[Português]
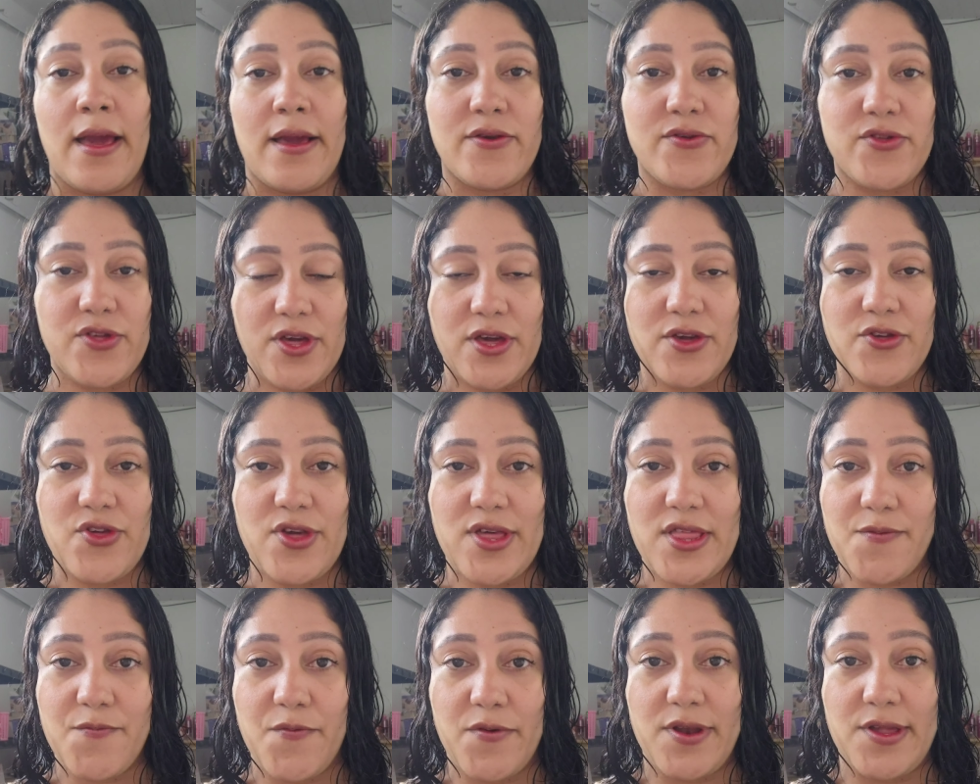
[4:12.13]
Gente,
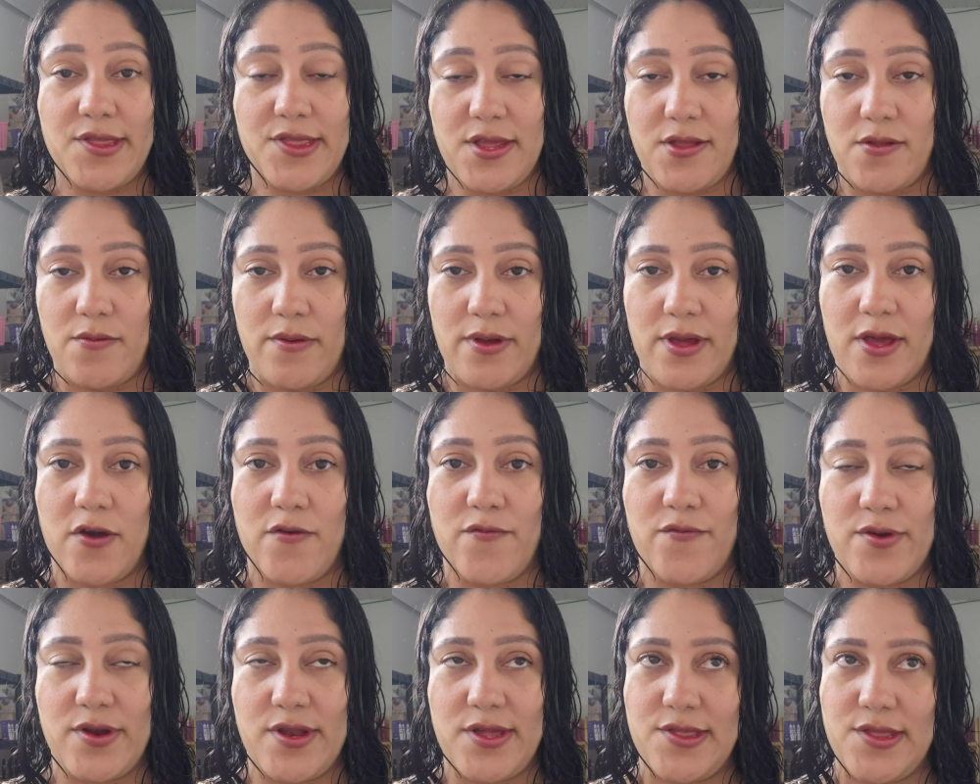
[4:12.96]
esse fornecedor aqui é
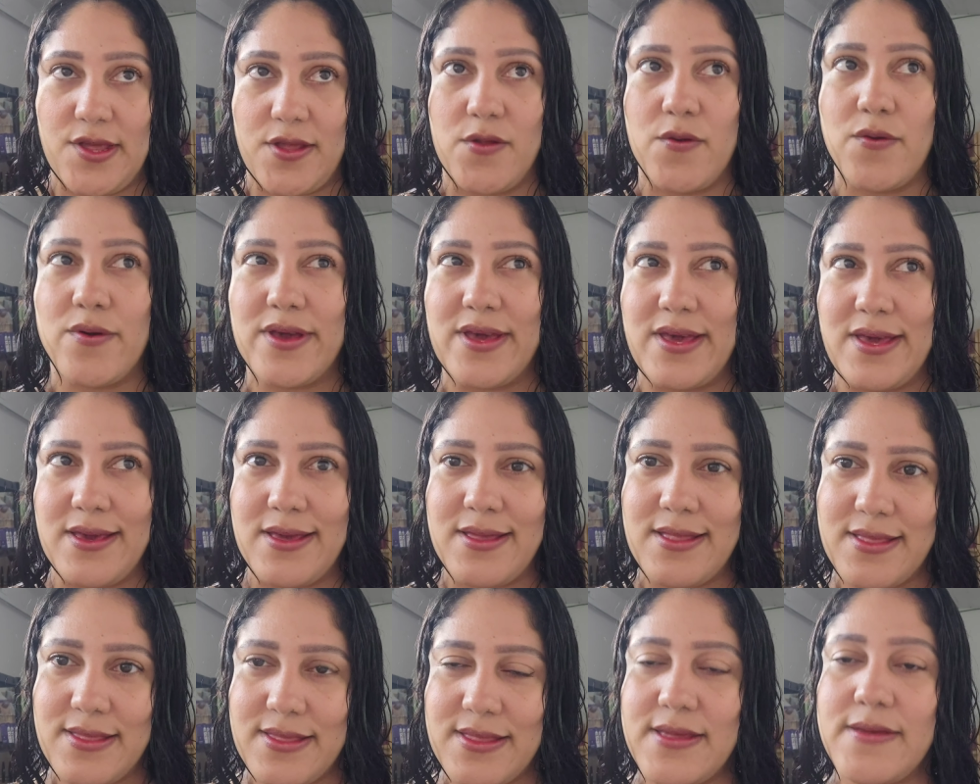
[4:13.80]
o fornecedor
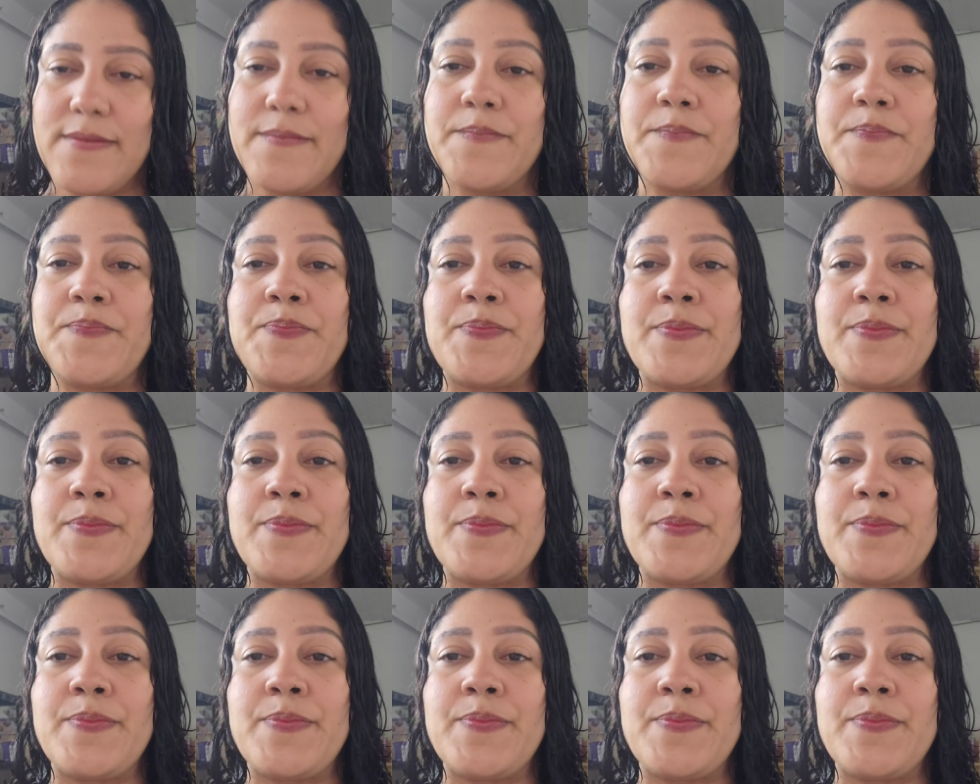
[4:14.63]
15,